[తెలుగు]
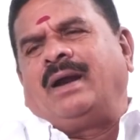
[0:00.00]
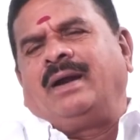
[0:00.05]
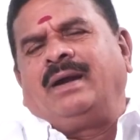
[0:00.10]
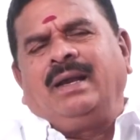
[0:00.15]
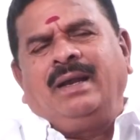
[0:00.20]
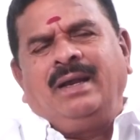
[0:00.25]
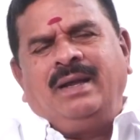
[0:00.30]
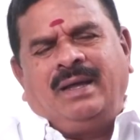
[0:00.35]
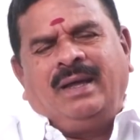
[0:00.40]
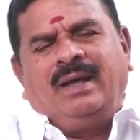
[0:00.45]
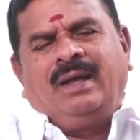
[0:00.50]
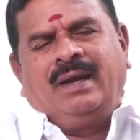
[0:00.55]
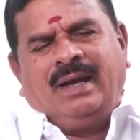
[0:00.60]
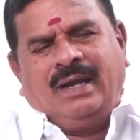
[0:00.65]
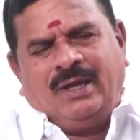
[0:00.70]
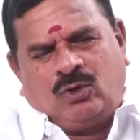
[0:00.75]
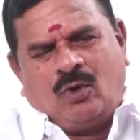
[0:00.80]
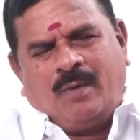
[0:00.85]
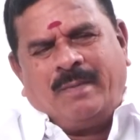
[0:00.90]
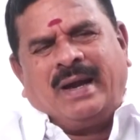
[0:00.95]
అంటే
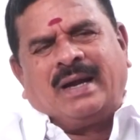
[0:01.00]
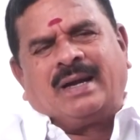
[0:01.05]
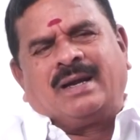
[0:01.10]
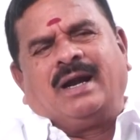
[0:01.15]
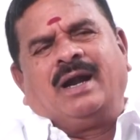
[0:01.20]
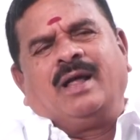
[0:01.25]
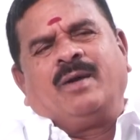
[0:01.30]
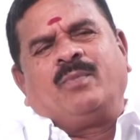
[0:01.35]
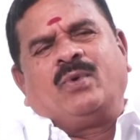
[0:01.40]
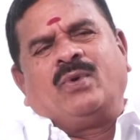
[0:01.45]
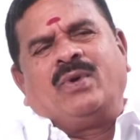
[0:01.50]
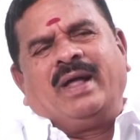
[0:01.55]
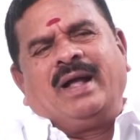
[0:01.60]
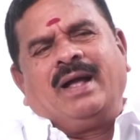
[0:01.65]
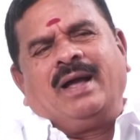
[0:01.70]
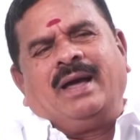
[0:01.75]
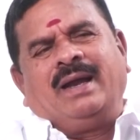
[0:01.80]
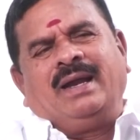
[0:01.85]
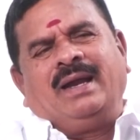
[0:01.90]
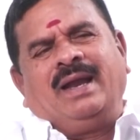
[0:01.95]
నీతో మాట్లాడకపోవడం
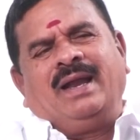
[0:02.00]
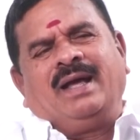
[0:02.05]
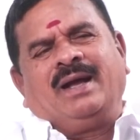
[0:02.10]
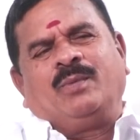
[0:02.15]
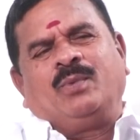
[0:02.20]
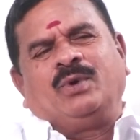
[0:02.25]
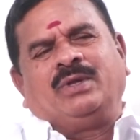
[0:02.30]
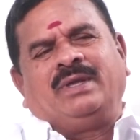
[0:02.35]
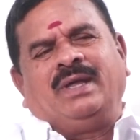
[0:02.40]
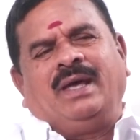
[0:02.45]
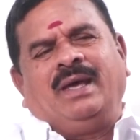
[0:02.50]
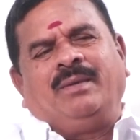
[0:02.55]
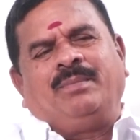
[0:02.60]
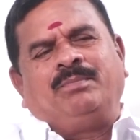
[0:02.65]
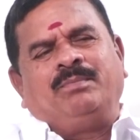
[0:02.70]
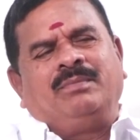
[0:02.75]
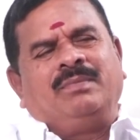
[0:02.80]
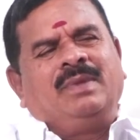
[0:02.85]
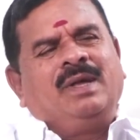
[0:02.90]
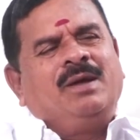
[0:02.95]
కానీ లేకపోతే
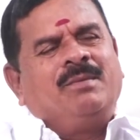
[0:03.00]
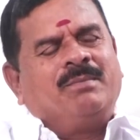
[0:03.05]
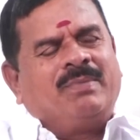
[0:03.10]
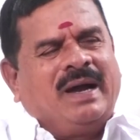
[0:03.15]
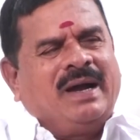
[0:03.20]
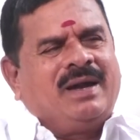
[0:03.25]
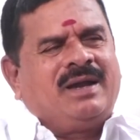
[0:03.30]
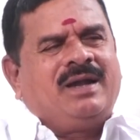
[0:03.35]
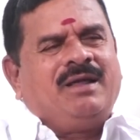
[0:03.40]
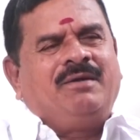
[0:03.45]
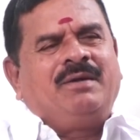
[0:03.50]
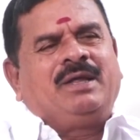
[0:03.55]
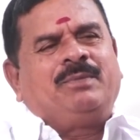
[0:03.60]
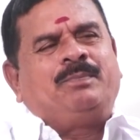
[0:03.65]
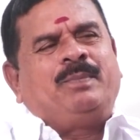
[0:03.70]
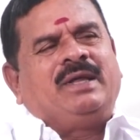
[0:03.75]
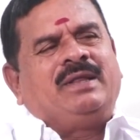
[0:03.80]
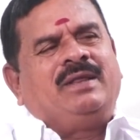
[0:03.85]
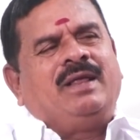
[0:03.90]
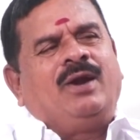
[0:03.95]
పార్టీ
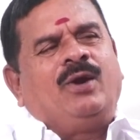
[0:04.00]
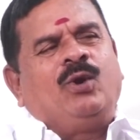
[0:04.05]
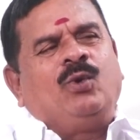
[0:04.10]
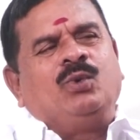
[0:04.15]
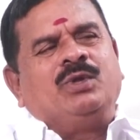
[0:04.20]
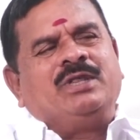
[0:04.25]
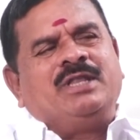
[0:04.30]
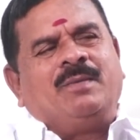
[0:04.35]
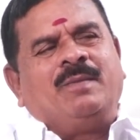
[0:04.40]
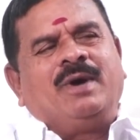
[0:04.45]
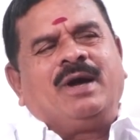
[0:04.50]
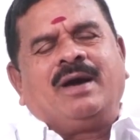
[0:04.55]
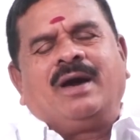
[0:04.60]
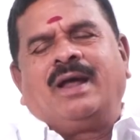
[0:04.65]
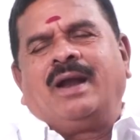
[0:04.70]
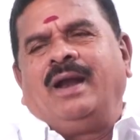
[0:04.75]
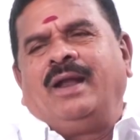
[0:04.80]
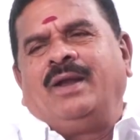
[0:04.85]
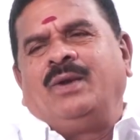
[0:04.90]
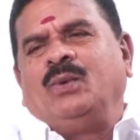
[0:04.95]
పెద్దలను
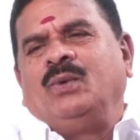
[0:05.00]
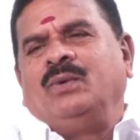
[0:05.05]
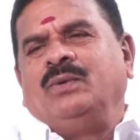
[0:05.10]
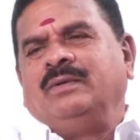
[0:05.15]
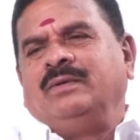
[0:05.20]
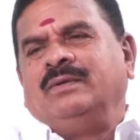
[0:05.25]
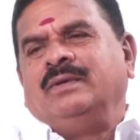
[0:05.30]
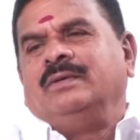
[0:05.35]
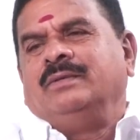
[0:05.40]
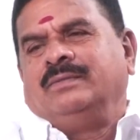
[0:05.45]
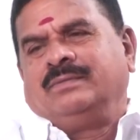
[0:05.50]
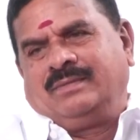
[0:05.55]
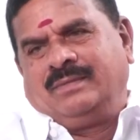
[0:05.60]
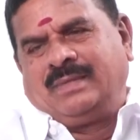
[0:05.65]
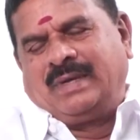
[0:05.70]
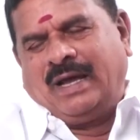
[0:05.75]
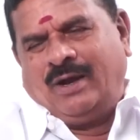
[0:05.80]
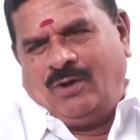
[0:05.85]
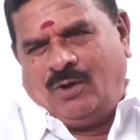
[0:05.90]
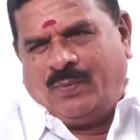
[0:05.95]
ఉద్యమకారులను
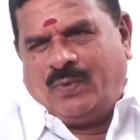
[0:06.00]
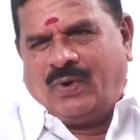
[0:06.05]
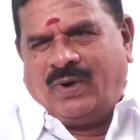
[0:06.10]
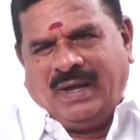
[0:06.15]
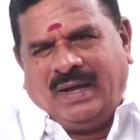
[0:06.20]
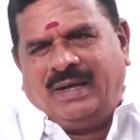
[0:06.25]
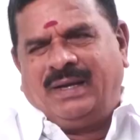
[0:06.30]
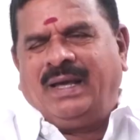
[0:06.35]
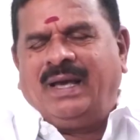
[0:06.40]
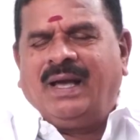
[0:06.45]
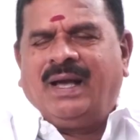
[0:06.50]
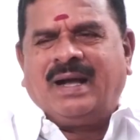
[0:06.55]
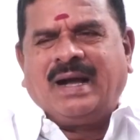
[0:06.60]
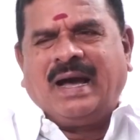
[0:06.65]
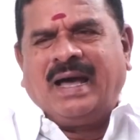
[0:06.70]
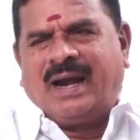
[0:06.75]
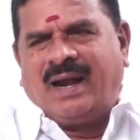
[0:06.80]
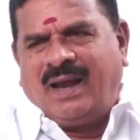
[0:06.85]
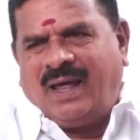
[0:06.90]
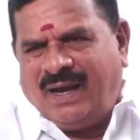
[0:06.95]
కలవకపోవడం కానీ ఈ
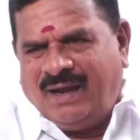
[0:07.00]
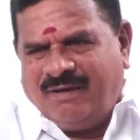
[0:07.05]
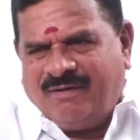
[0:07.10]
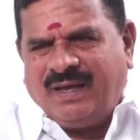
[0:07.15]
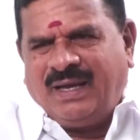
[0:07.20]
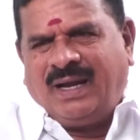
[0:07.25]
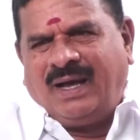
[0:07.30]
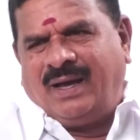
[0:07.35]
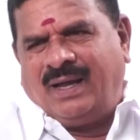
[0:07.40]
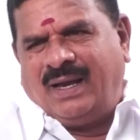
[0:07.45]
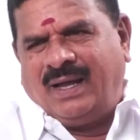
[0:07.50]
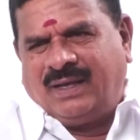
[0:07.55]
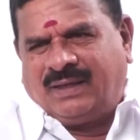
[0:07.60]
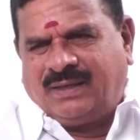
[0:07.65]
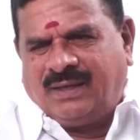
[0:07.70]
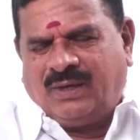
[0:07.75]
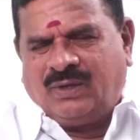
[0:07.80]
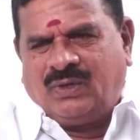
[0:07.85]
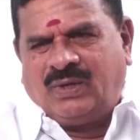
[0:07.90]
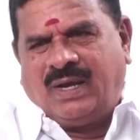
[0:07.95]
కారణాలు ఏవైనా కానీ
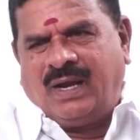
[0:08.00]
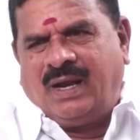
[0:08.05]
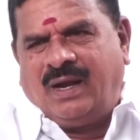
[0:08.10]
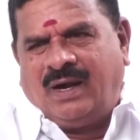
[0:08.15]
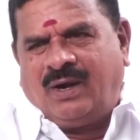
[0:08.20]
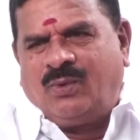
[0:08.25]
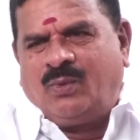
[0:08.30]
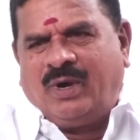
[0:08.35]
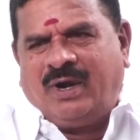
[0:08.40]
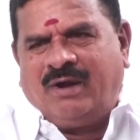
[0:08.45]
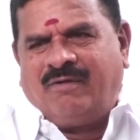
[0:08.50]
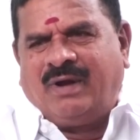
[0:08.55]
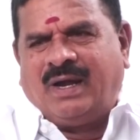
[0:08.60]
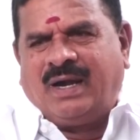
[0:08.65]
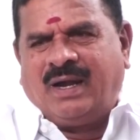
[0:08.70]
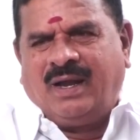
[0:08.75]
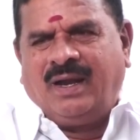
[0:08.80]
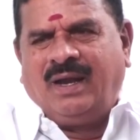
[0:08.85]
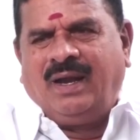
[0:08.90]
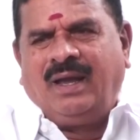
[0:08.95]
గతంలో జరిగినటువంటి
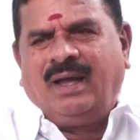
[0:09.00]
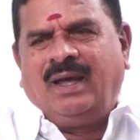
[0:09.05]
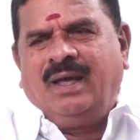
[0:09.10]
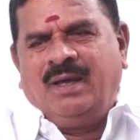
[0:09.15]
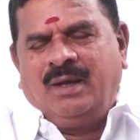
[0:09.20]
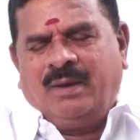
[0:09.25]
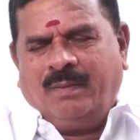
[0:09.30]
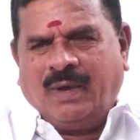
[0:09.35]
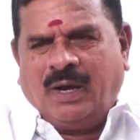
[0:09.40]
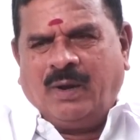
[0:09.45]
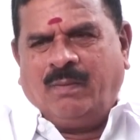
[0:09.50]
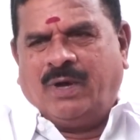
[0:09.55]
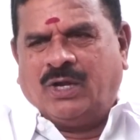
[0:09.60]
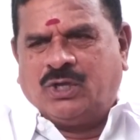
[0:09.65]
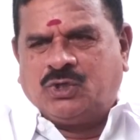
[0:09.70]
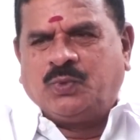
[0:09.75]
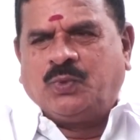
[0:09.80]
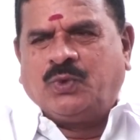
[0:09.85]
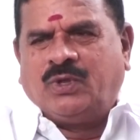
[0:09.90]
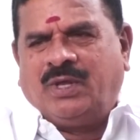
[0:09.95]
వాటిని అన్నీ మనం
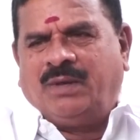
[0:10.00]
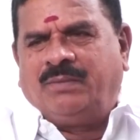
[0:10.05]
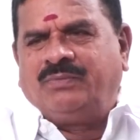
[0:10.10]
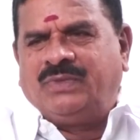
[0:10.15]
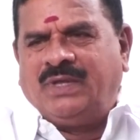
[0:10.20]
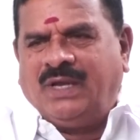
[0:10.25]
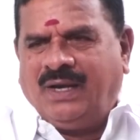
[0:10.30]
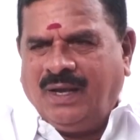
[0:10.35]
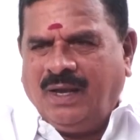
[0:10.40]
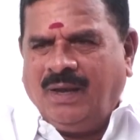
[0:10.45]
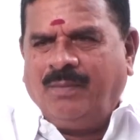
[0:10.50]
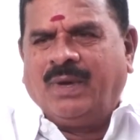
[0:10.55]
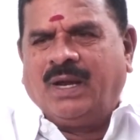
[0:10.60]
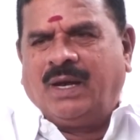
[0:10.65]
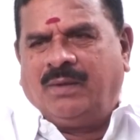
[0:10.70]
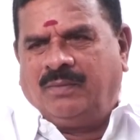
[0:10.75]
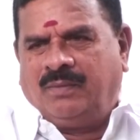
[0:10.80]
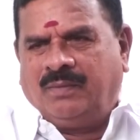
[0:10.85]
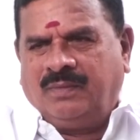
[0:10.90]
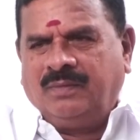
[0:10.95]
మర్చిపోదాం తిరిగి
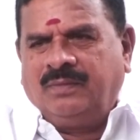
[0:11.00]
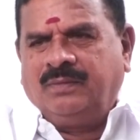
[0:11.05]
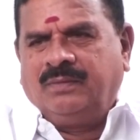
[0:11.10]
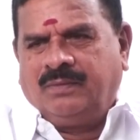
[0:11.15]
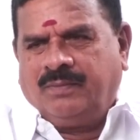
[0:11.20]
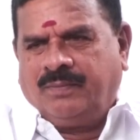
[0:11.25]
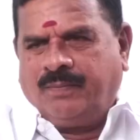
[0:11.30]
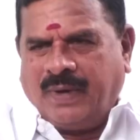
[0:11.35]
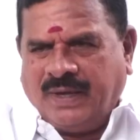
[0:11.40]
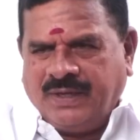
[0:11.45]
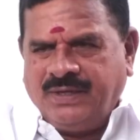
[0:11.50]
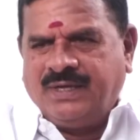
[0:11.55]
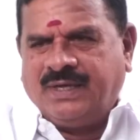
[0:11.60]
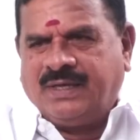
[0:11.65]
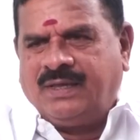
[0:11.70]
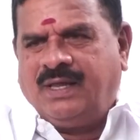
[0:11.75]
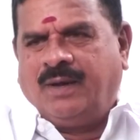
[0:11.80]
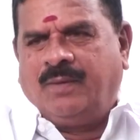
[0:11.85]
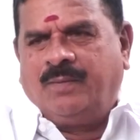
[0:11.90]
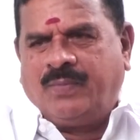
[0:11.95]
మనం పని
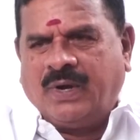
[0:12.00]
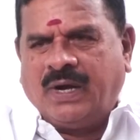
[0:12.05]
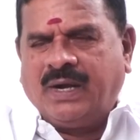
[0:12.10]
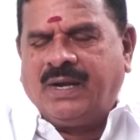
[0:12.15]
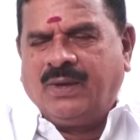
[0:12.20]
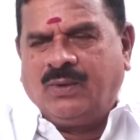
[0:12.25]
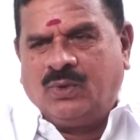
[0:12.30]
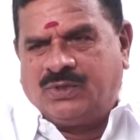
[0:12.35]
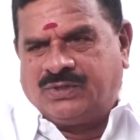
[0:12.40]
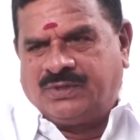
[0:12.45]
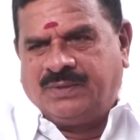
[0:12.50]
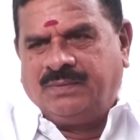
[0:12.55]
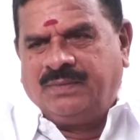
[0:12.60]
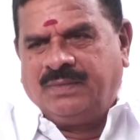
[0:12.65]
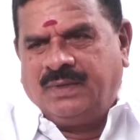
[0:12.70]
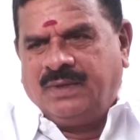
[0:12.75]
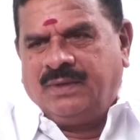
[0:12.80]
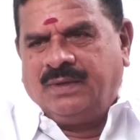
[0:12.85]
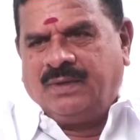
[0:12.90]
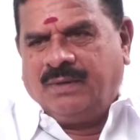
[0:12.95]
చేద్దాం పార్టీ కోసం
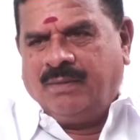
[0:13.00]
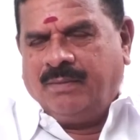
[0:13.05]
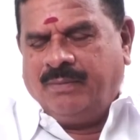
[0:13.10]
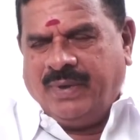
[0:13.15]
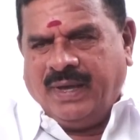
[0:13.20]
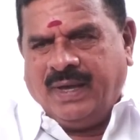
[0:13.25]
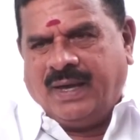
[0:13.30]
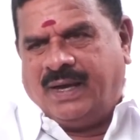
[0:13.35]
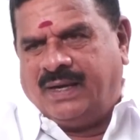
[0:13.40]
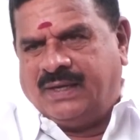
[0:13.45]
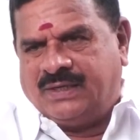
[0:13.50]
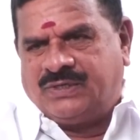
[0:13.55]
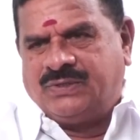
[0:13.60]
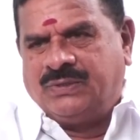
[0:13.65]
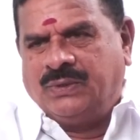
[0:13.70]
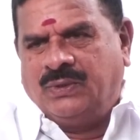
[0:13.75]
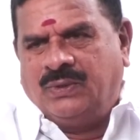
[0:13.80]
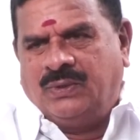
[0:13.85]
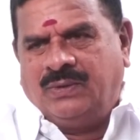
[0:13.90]
బీఆర్ఎస్